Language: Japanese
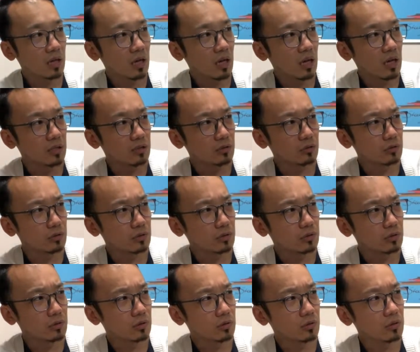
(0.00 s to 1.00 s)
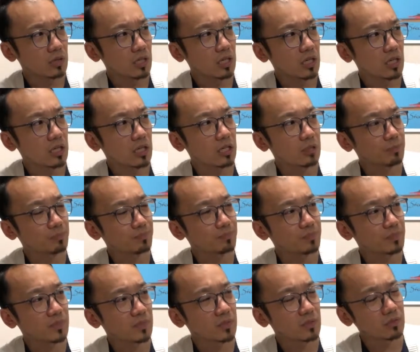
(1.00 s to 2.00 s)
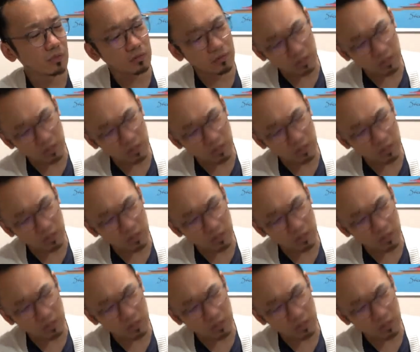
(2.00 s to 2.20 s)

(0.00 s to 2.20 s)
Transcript: あのー、これからど,、